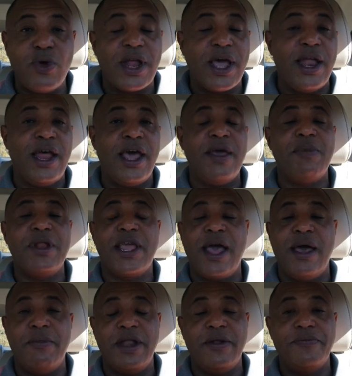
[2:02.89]
والخلايا
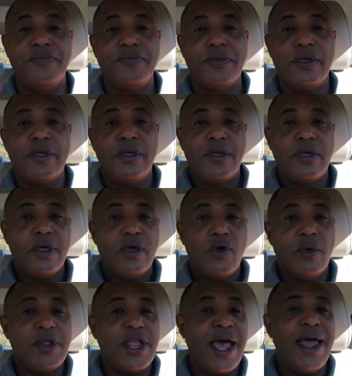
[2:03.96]
بالكامل
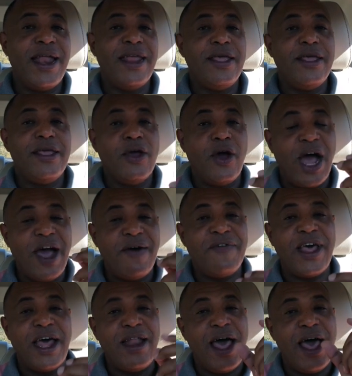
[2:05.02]
وبالتالي
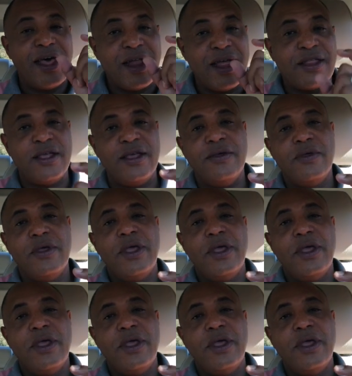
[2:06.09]
يحافظ على حرارته